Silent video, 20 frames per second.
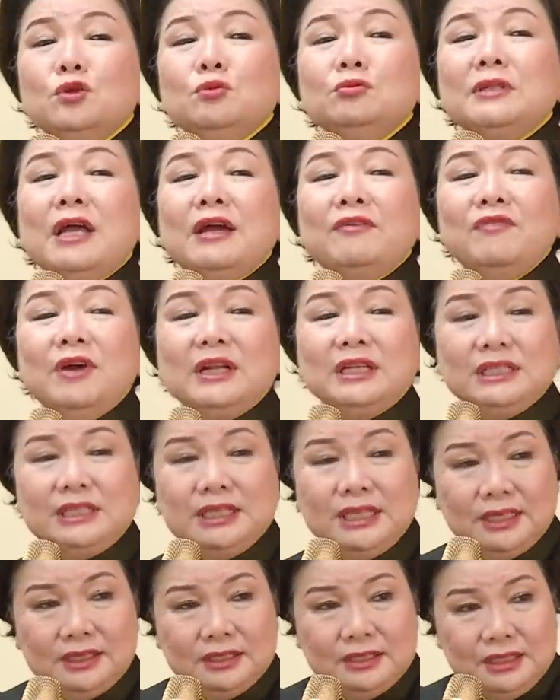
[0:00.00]
chúng ta phát
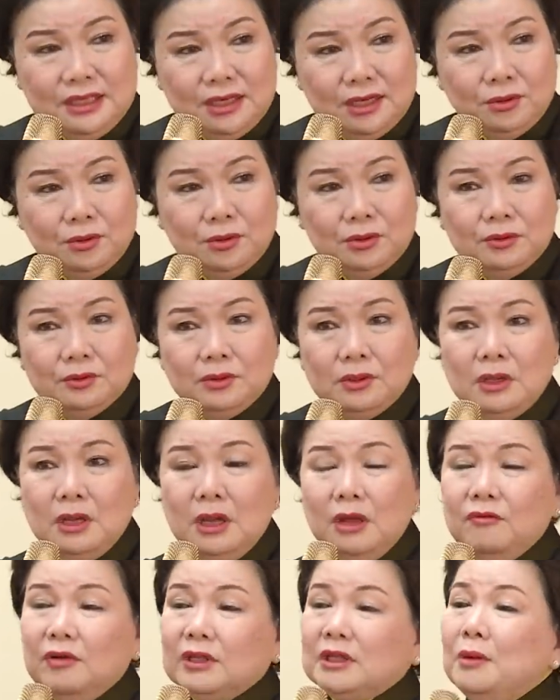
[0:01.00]
triển nhiều,
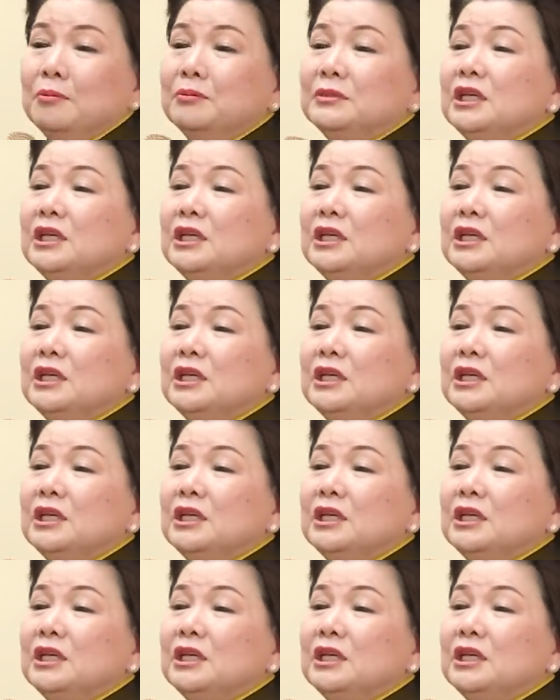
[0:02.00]
và thậm